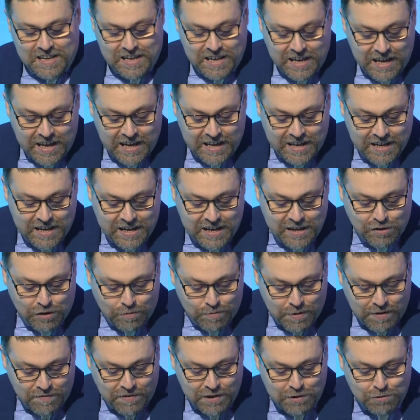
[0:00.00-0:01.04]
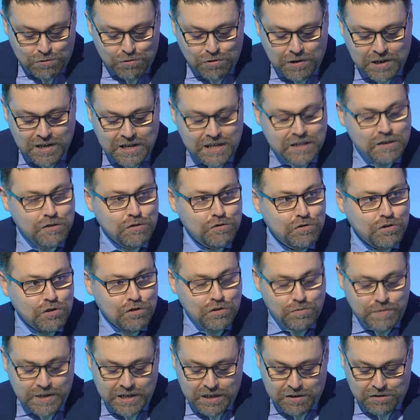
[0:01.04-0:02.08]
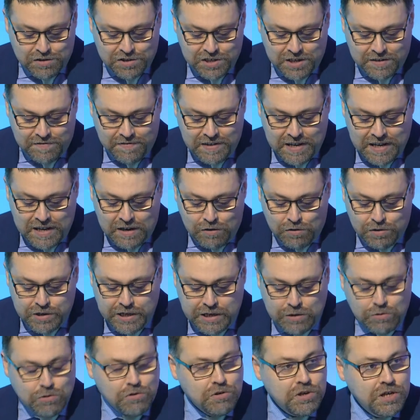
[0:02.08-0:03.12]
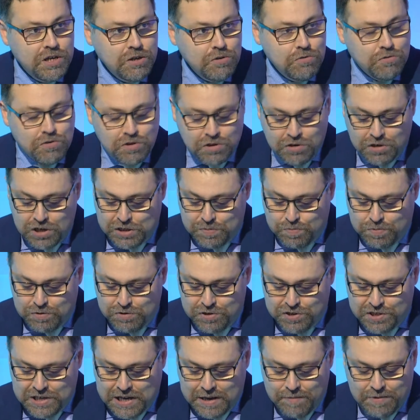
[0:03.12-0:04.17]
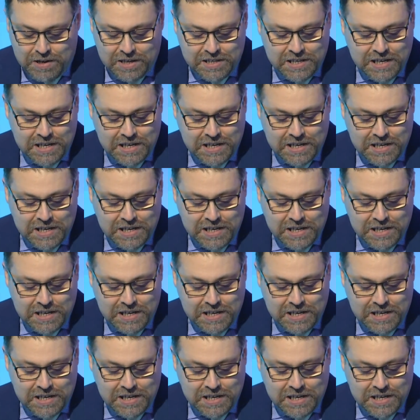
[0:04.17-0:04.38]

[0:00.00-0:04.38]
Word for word: e eh, do il benvenuto anche al dottor Domenico Servello, neurochirurgo, responsabile